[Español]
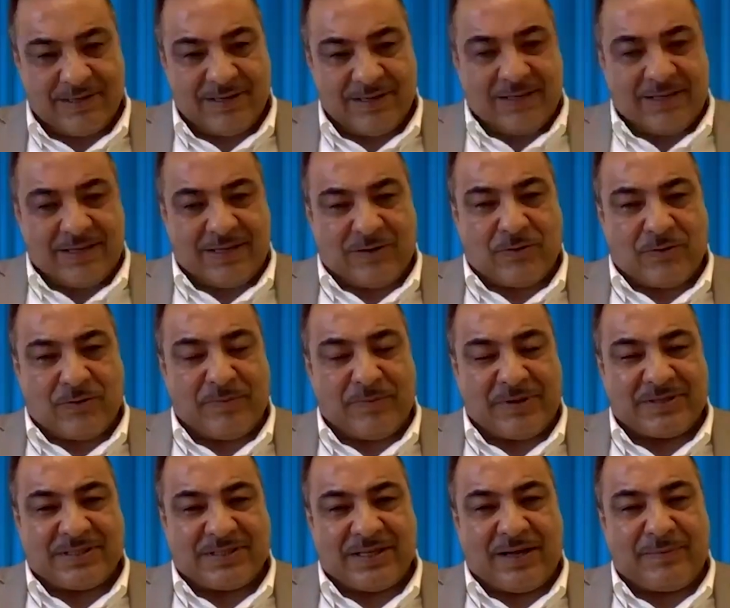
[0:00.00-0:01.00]
Y
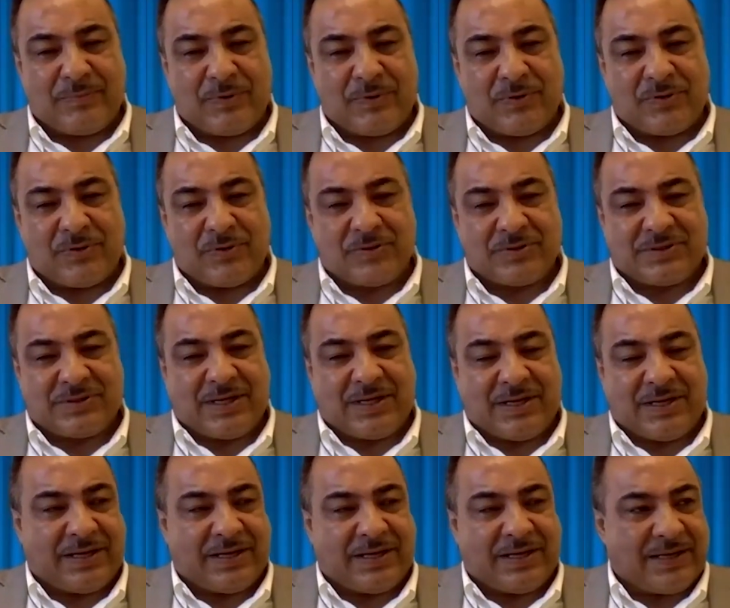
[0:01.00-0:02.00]
comenzamos
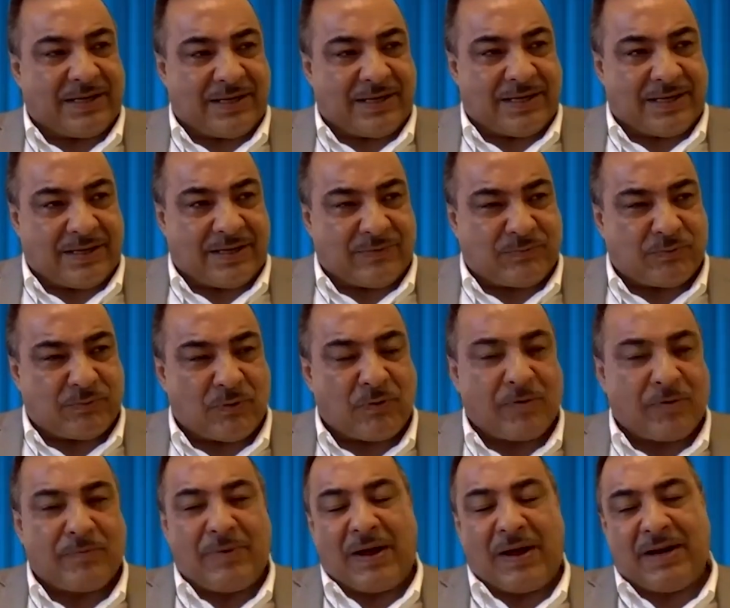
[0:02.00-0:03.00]
a
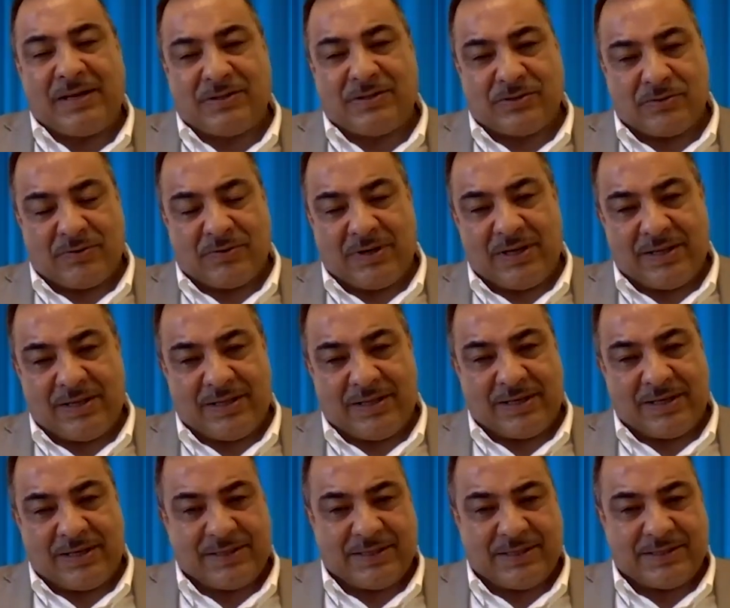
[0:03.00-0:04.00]
formar esos
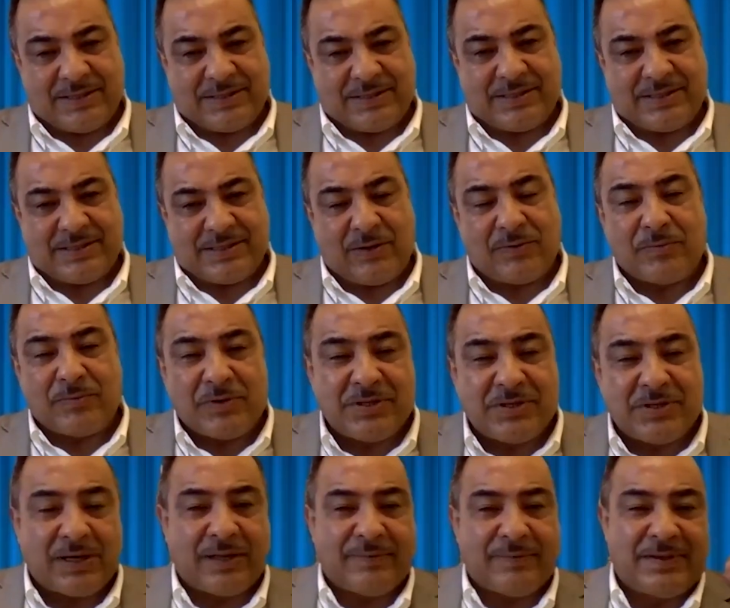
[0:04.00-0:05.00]
líderes desde cero,
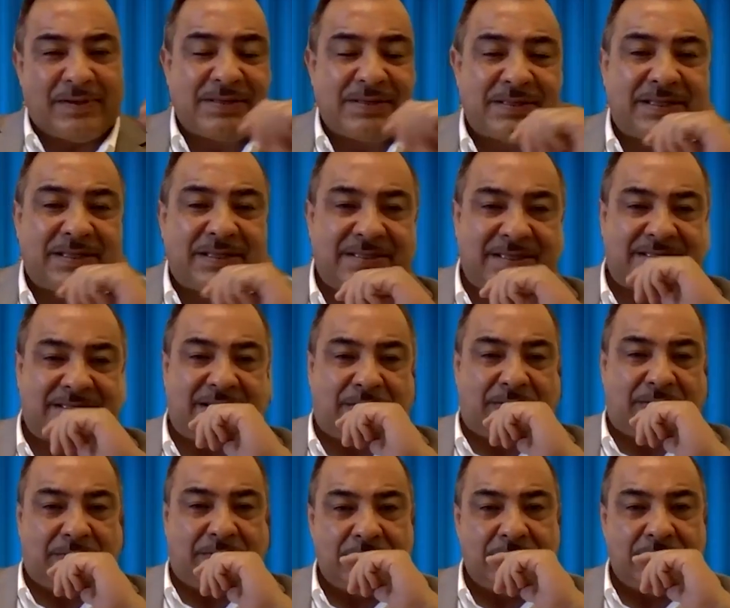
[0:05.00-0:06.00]
muchas de las veces desde
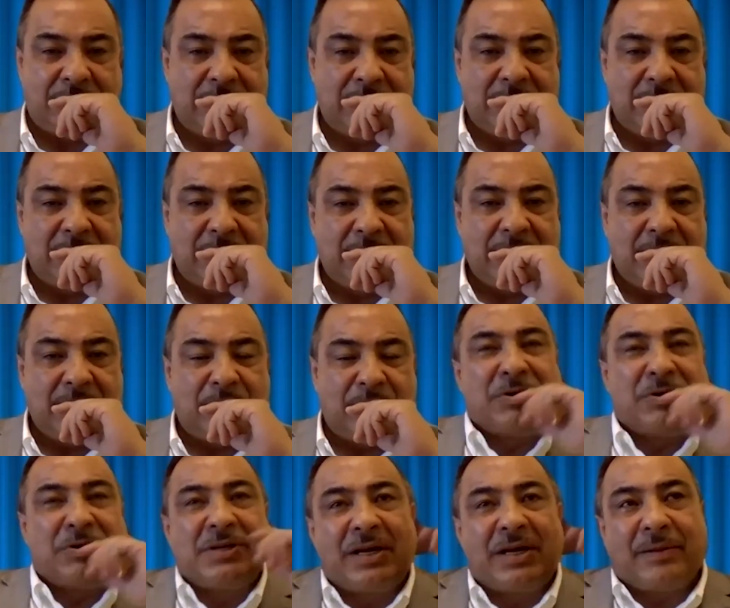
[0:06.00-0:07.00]
cero.
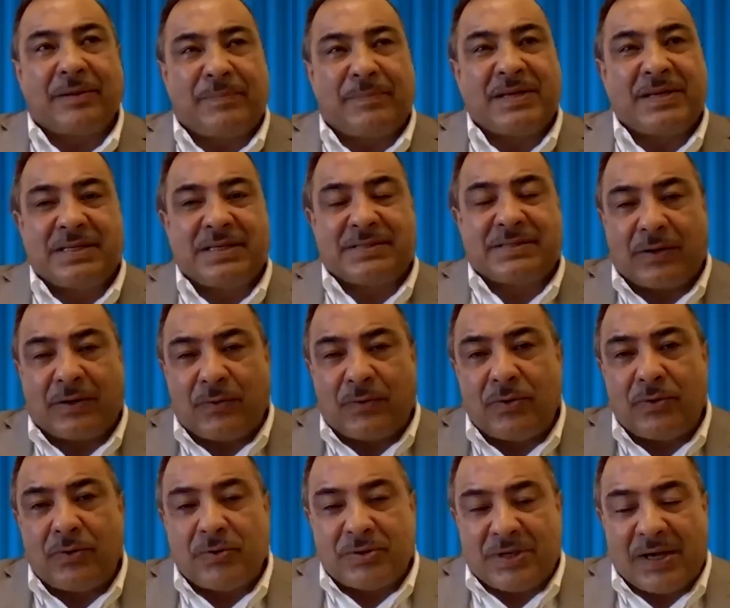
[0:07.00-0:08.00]
Muchas de las veces
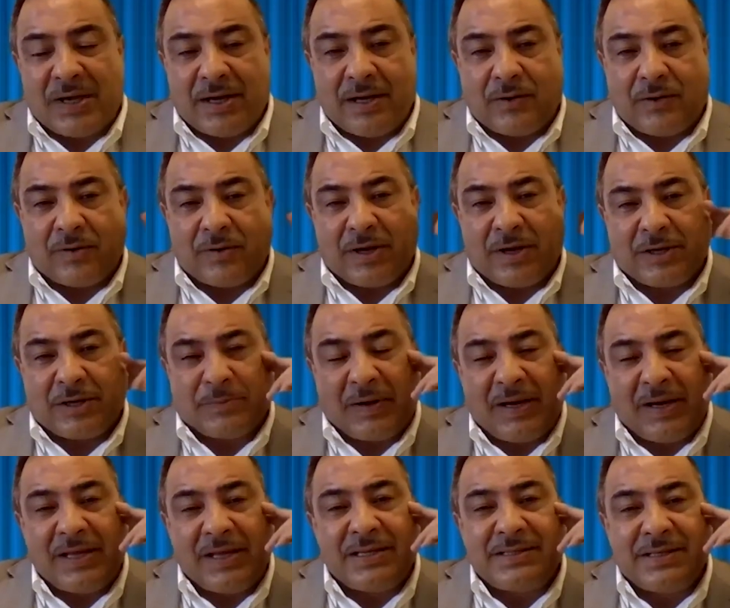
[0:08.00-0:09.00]
algunos llegan con
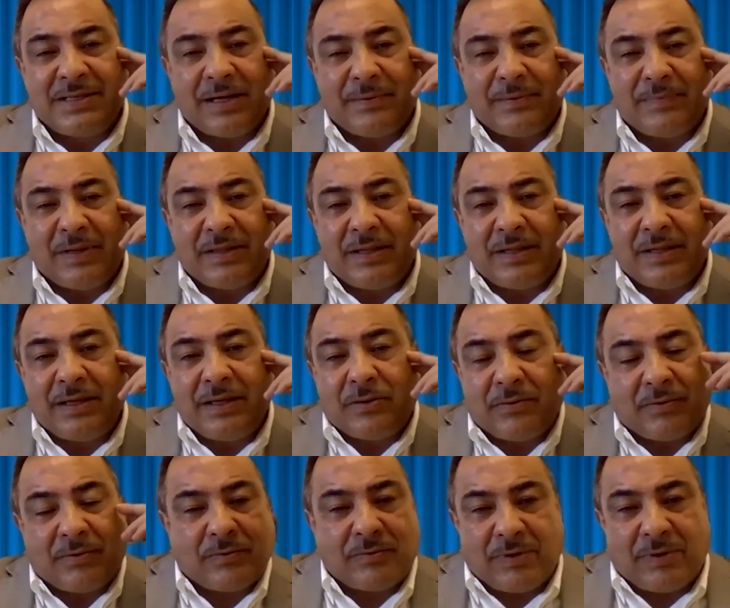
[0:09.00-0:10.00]
experiencia, han
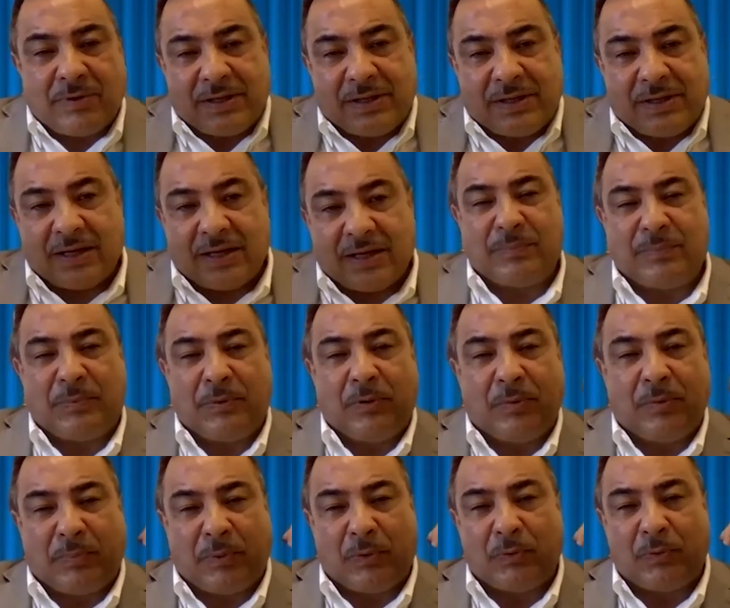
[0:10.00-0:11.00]
vendido cualquier tipo de
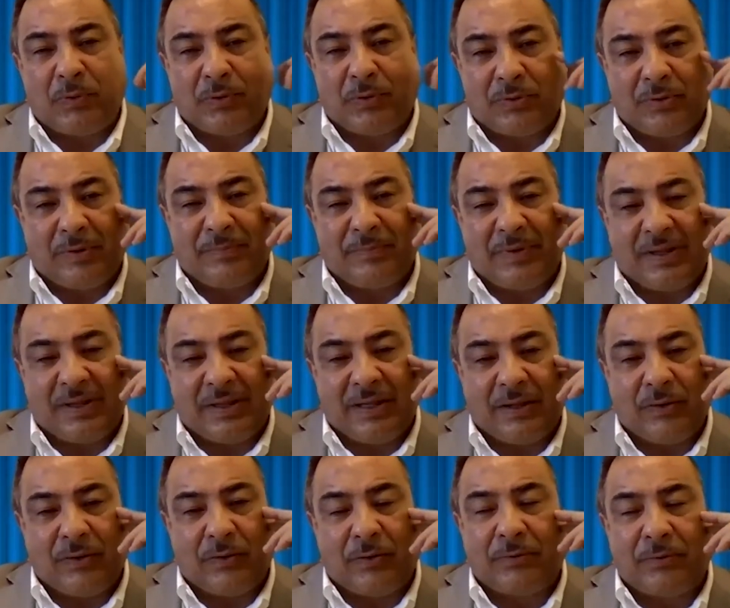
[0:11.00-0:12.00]
producto, han
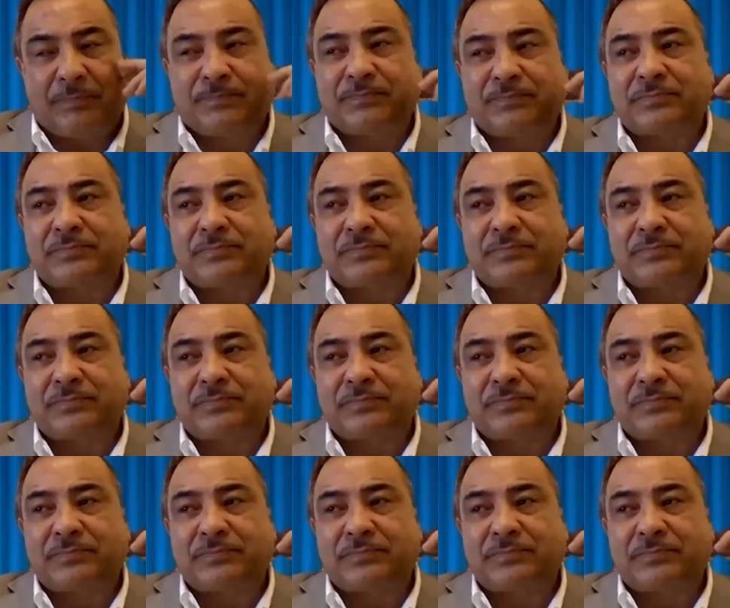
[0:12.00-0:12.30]
vendido